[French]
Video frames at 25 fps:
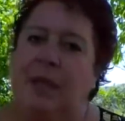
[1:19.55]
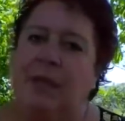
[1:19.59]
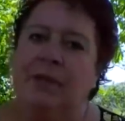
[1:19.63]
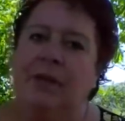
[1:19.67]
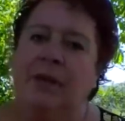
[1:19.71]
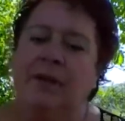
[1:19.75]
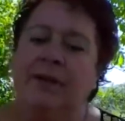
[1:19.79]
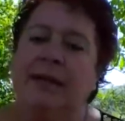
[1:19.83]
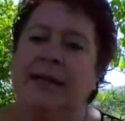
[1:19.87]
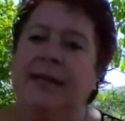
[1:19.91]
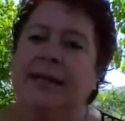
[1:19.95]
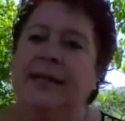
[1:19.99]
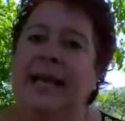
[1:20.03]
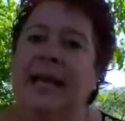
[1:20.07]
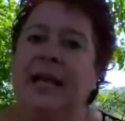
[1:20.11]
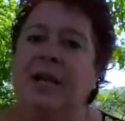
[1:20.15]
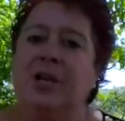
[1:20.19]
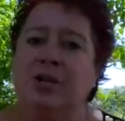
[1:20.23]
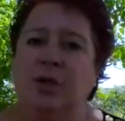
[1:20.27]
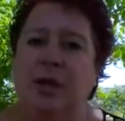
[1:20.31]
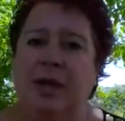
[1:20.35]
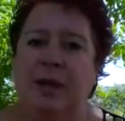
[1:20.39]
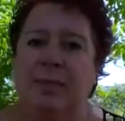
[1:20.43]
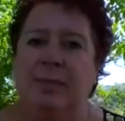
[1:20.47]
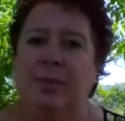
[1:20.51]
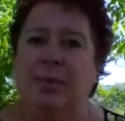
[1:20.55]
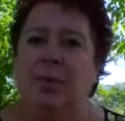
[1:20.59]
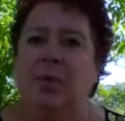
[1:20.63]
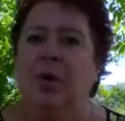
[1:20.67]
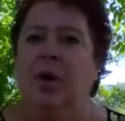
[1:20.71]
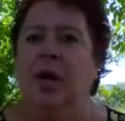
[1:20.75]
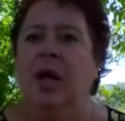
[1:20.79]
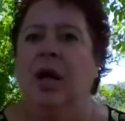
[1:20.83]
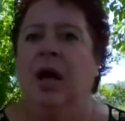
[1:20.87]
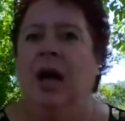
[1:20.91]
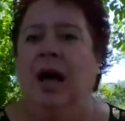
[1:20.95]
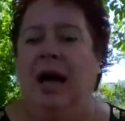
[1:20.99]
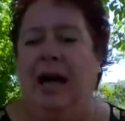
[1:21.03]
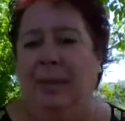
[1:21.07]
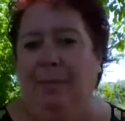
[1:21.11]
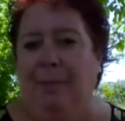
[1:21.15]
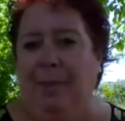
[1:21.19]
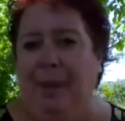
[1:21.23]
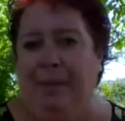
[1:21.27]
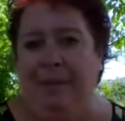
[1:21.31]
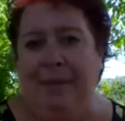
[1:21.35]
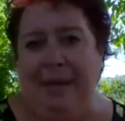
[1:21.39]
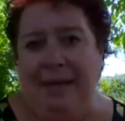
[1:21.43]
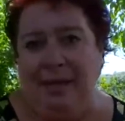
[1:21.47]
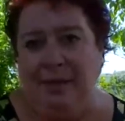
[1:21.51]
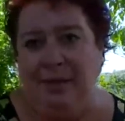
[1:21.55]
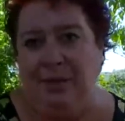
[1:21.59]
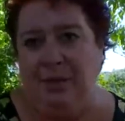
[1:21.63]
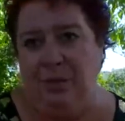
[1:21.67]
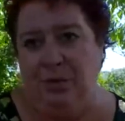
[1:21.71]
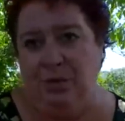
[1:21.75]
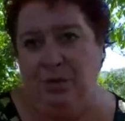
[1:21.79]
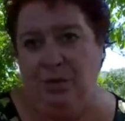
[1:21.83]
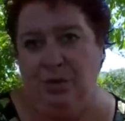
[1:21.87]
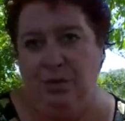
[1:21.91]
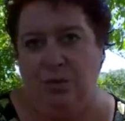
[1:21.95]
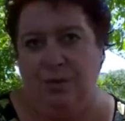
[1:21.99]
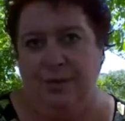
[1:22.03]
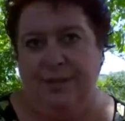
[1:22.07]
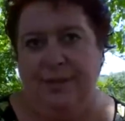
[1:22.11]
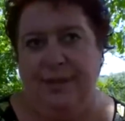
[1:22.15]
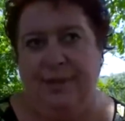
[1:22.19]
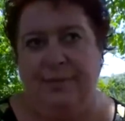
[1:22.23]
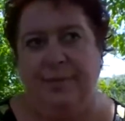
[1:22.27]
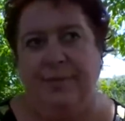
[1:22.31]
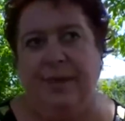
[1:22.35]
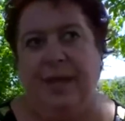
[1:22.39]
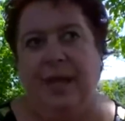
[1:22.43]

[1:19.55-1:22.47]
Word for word: dans lesquelles je réponds à pas mal de choses.